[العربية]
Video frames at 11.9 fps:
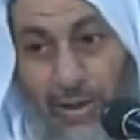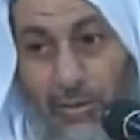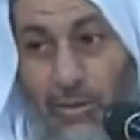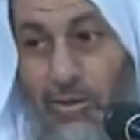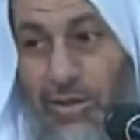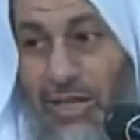
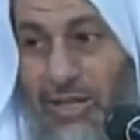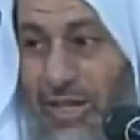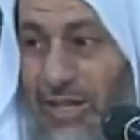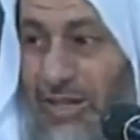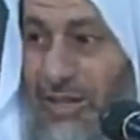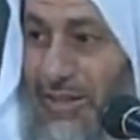يبث
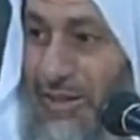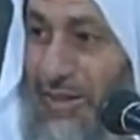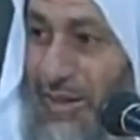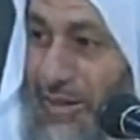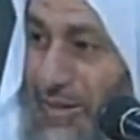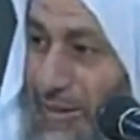أشياء
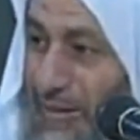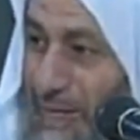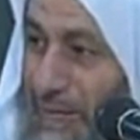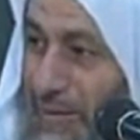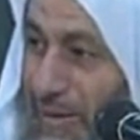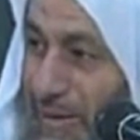كثيرة
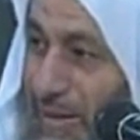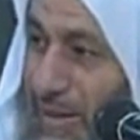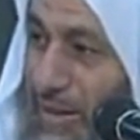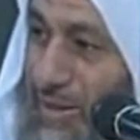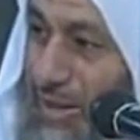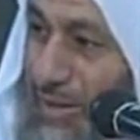من هذه
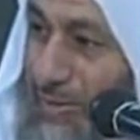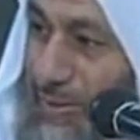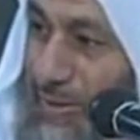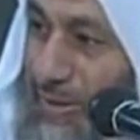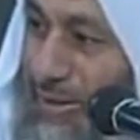الأشياء في